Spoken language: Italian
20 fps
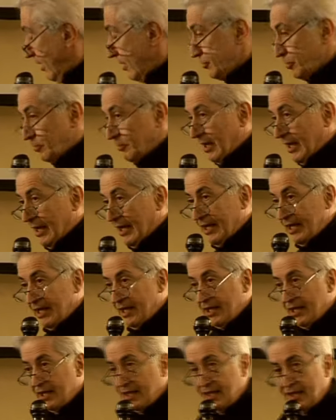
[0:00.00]
Insomma,
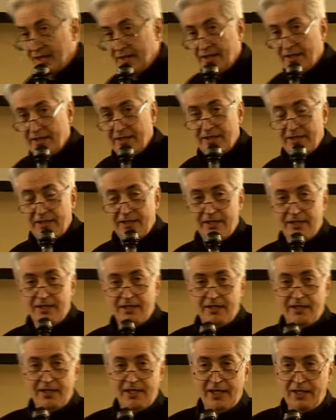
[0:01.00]
è,
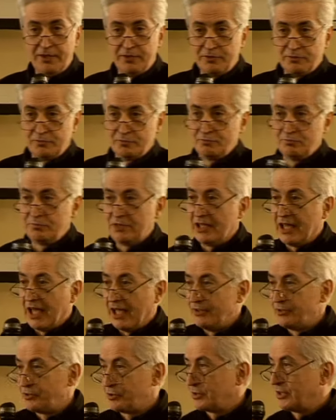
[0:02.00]
è, un
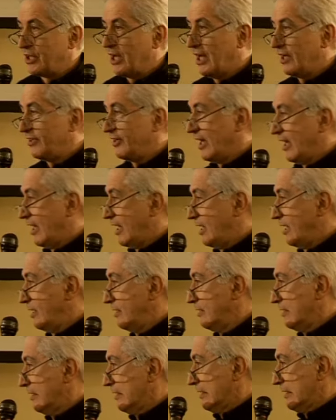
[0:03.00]
bilancio da, da,
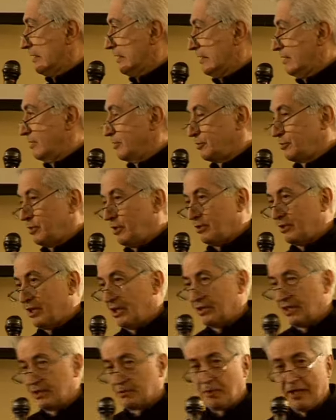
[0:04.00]
so,
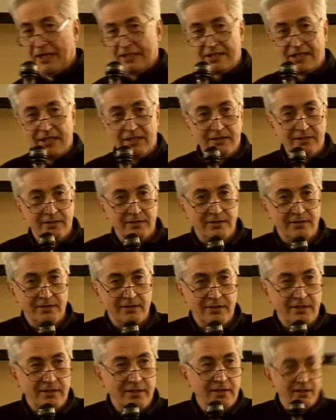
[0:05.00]
da, da guerra,
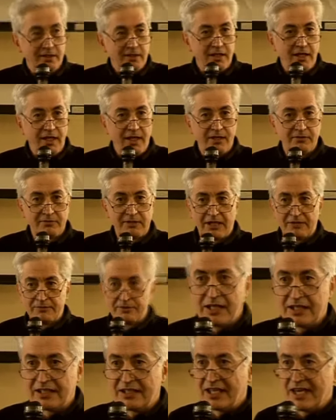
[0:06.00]
è una,
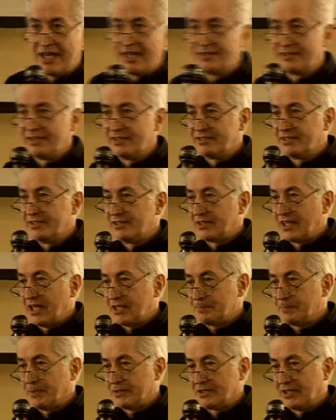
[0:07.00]
una, grande
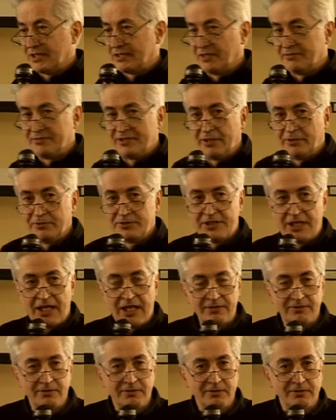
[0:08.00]
città spazzata via ogni
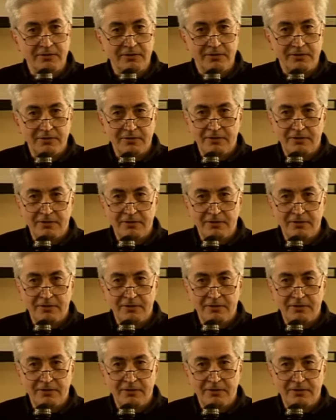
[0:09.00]
anno.